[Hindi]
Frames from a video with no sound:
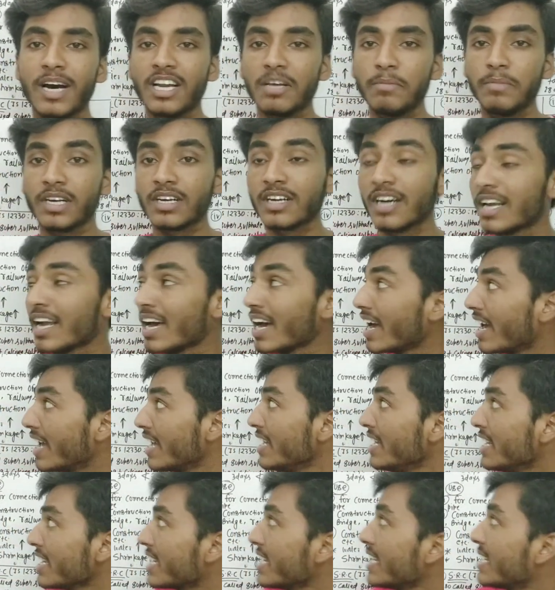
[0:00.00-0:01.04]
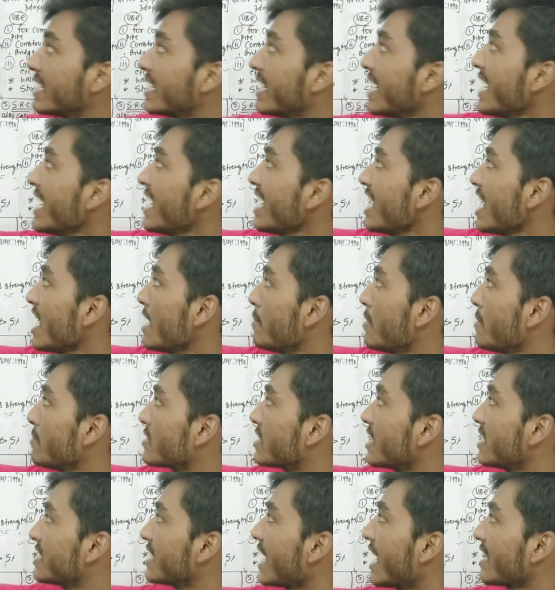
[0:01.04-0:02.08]
बारे में कह रहा है कि 10 एम mm
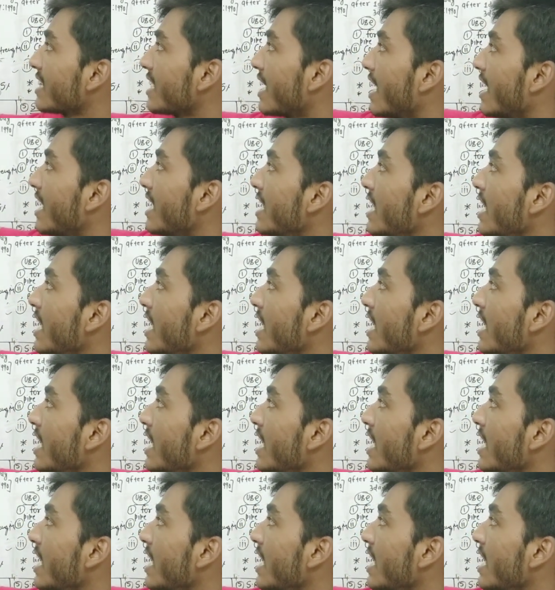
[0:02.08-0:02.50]
से ज्यादा